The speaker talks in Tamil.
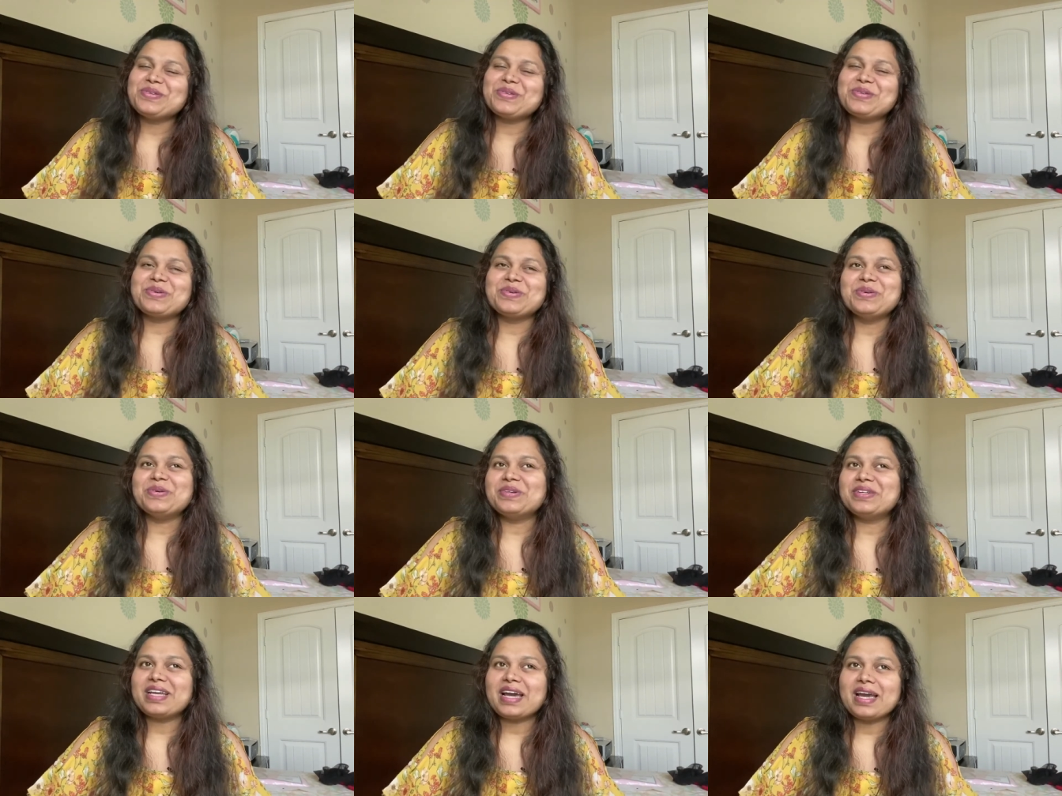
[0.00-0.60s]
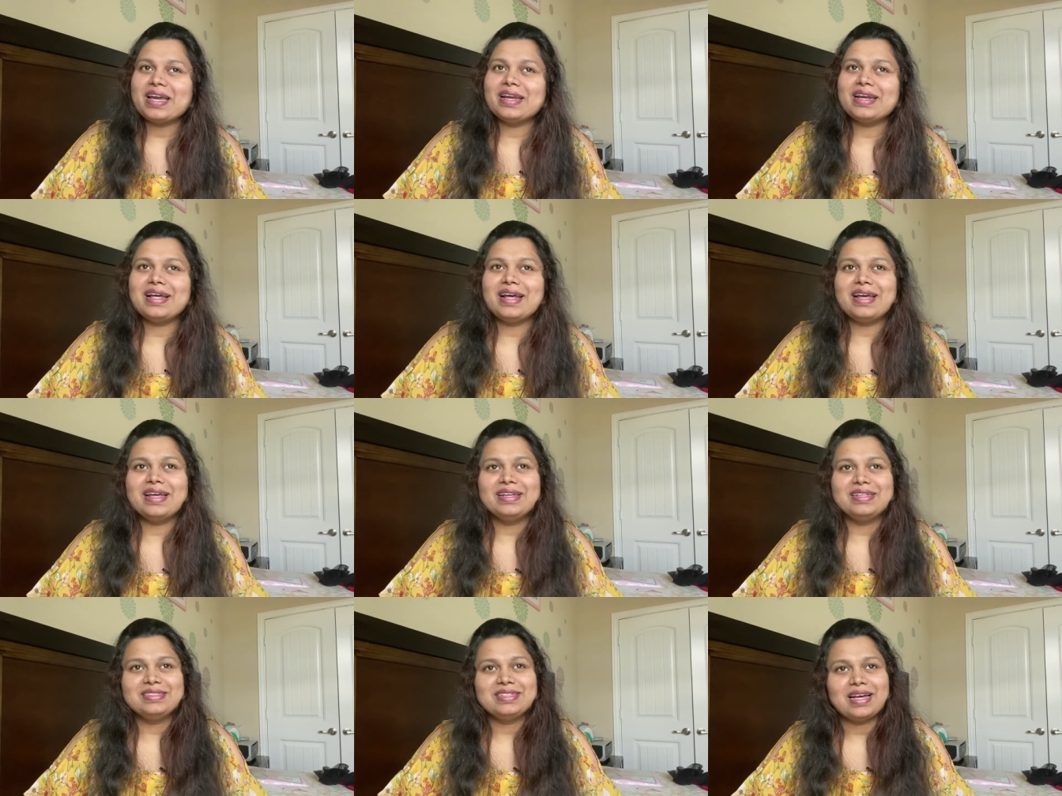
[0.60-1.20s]
ஸோ
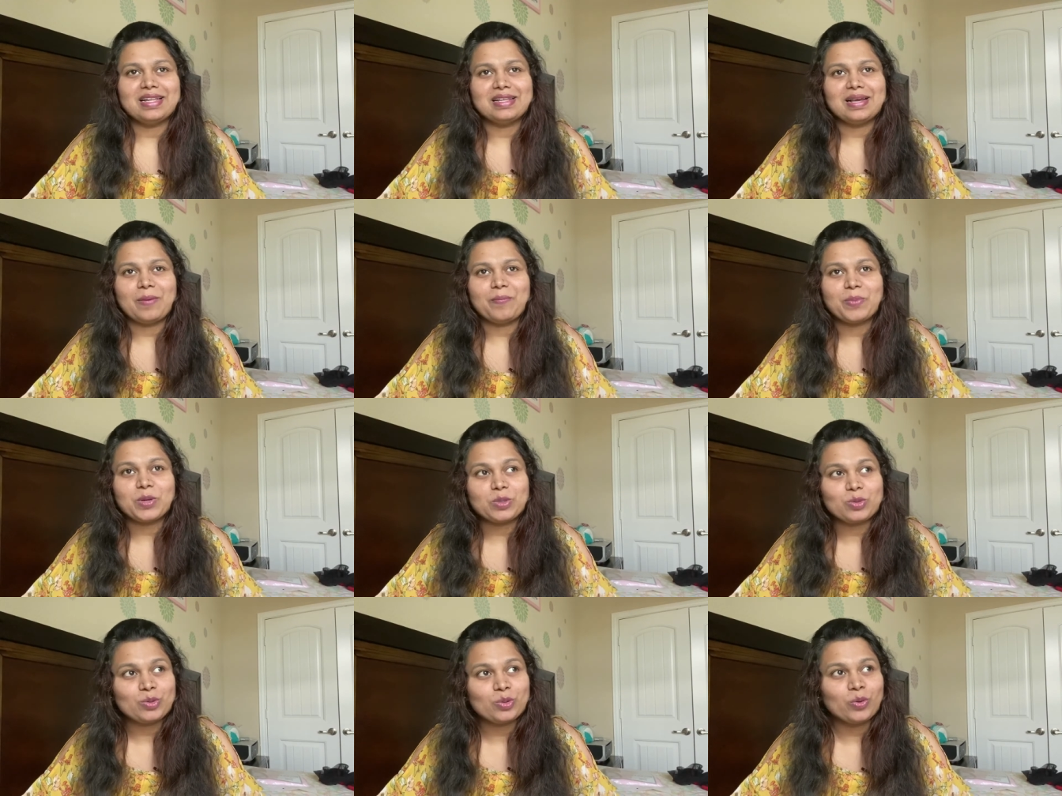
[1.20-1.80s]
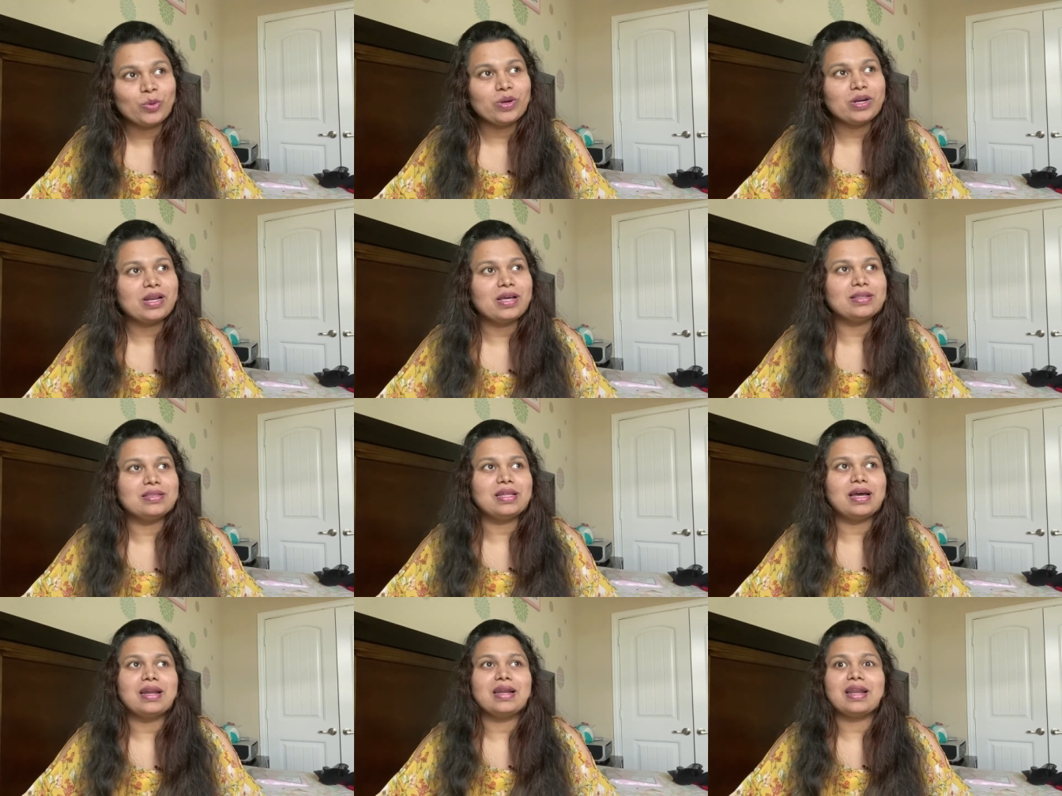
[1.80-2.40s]
டயர்ட் அதுக்கப்புறம்
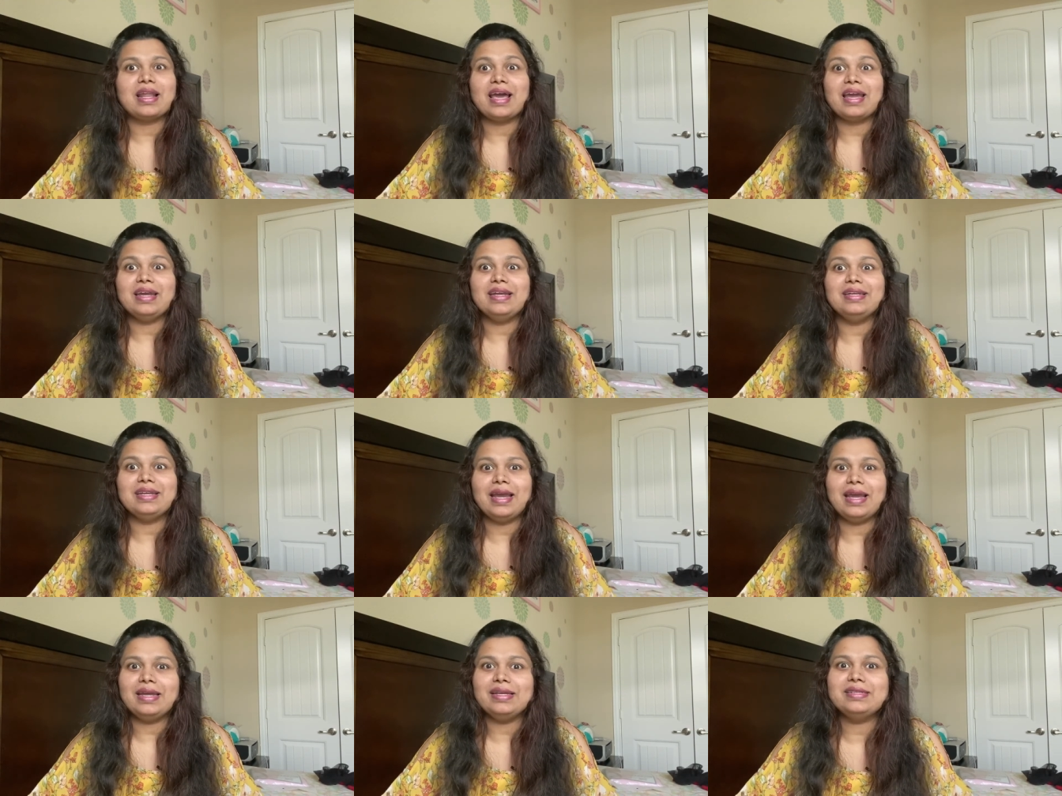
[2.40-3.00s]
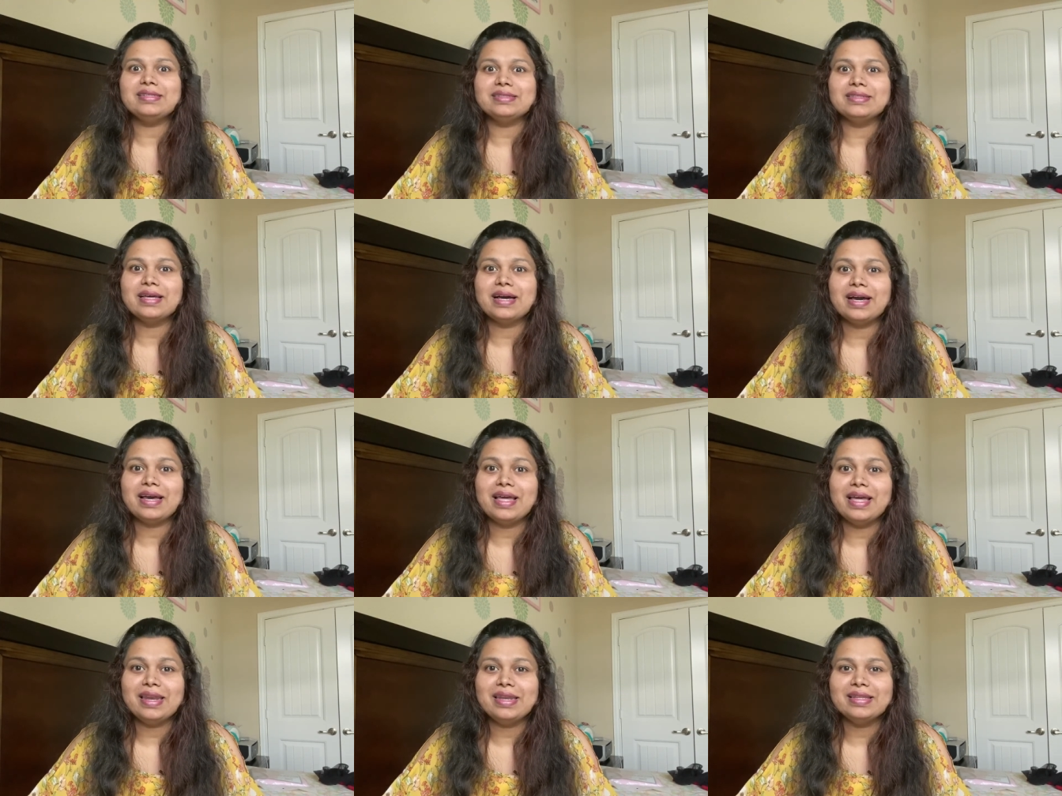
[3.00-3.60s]
தூங்கினது தான் நைட் எயிட்டுக்கு
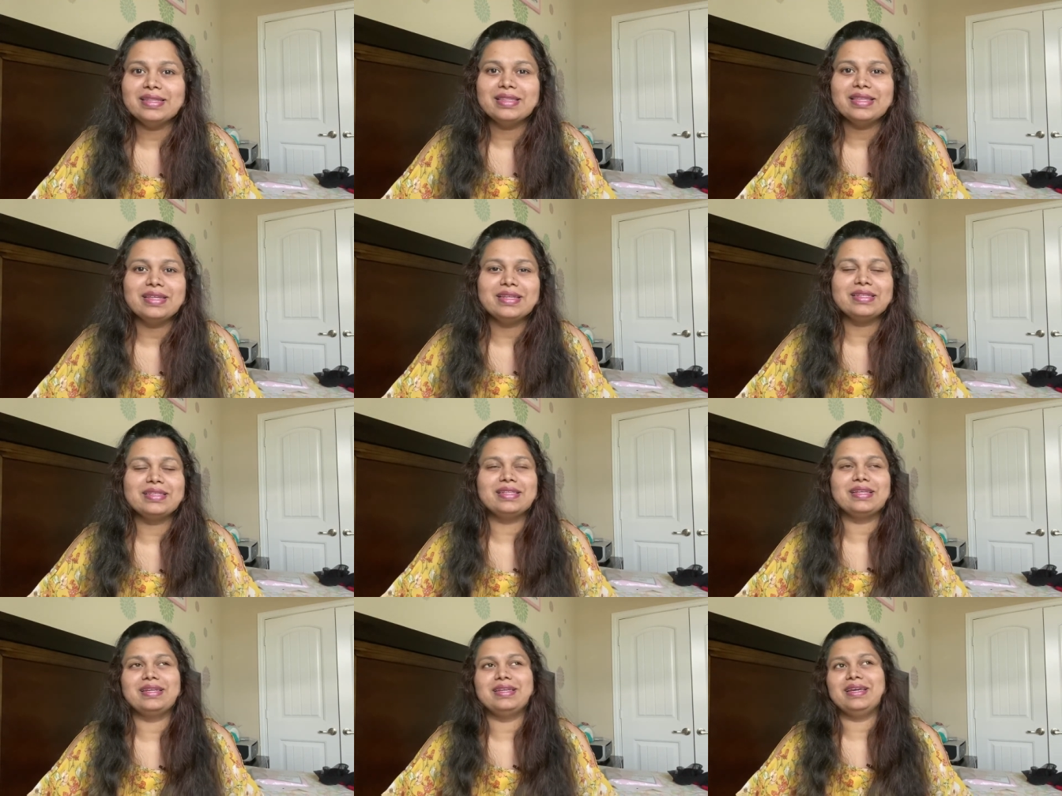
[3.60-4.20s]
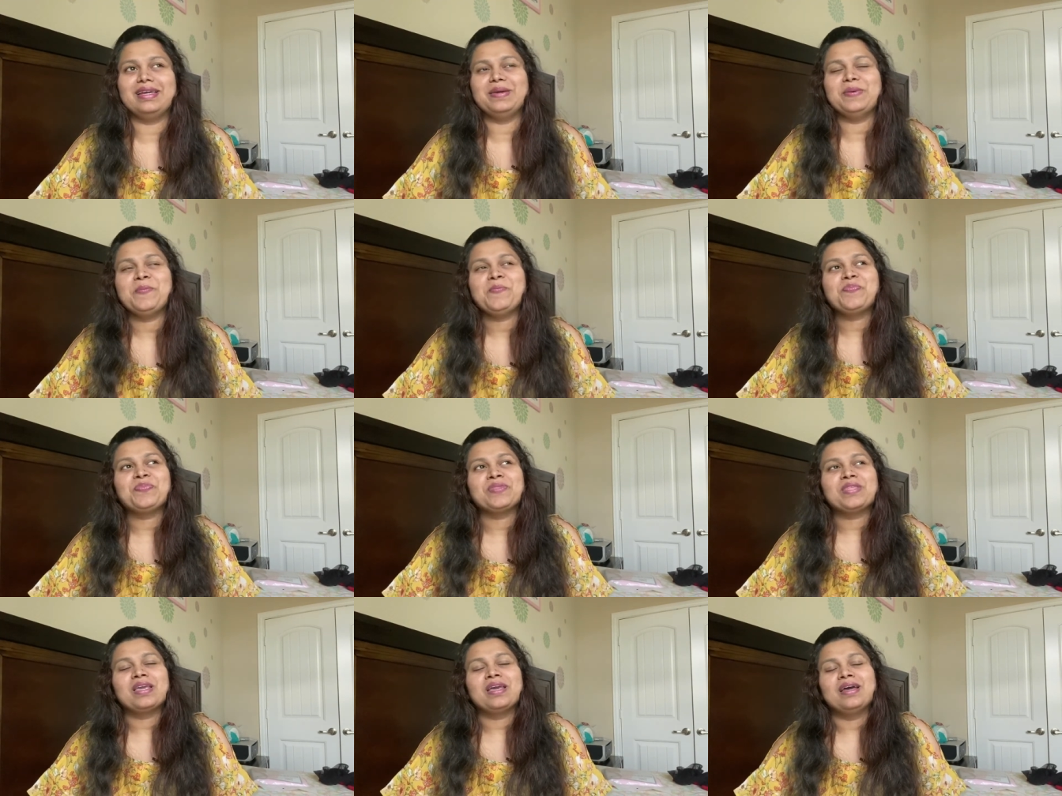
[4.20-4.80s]
தான் எழுந்துருத்தனே
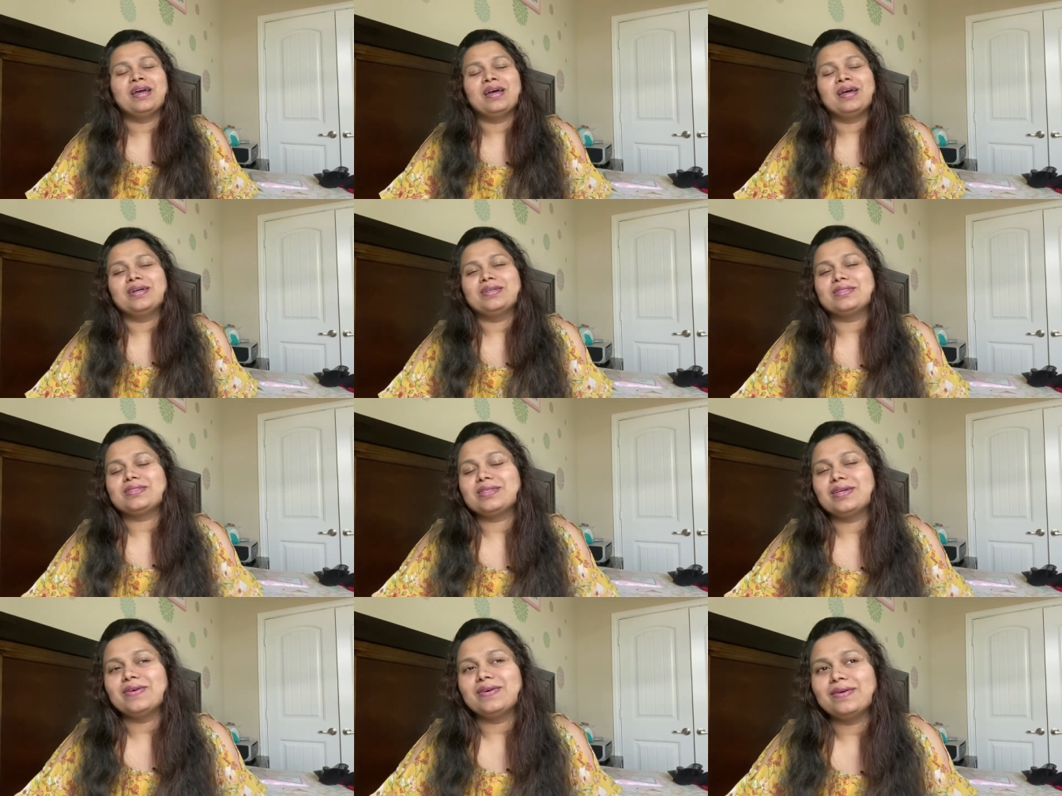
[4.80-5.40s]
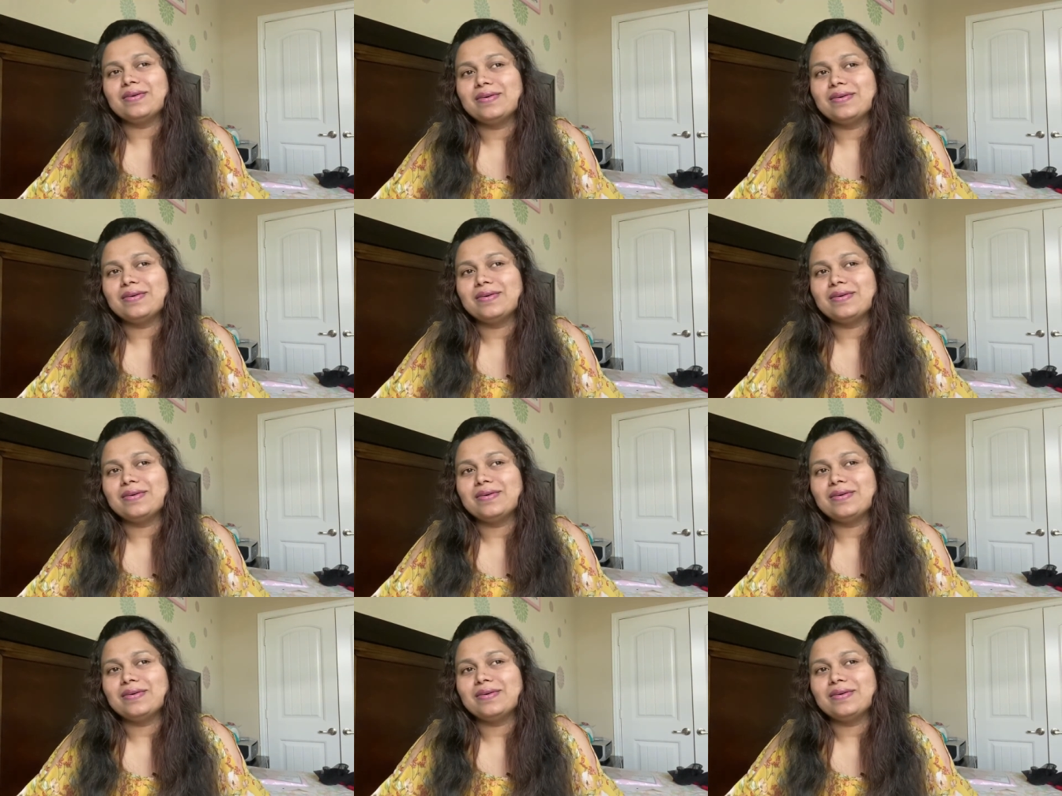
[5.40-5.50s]
ஸோ